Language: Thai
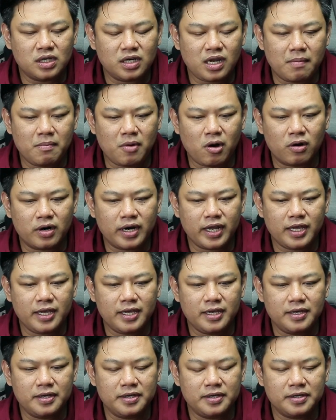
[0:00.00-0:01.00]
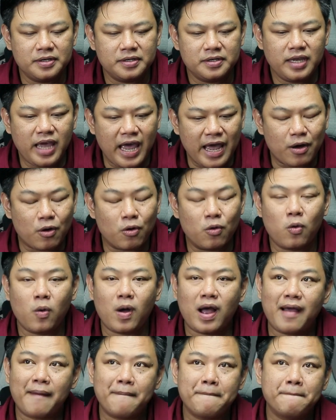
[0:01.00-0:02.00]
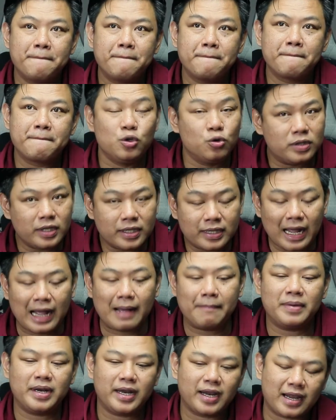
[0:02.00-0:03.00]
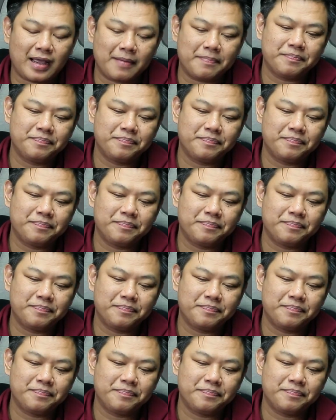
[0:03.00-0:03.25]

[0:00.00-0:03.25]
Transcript: ซึ่งถ้ามองในแง่ของความยุติธรรมนะครั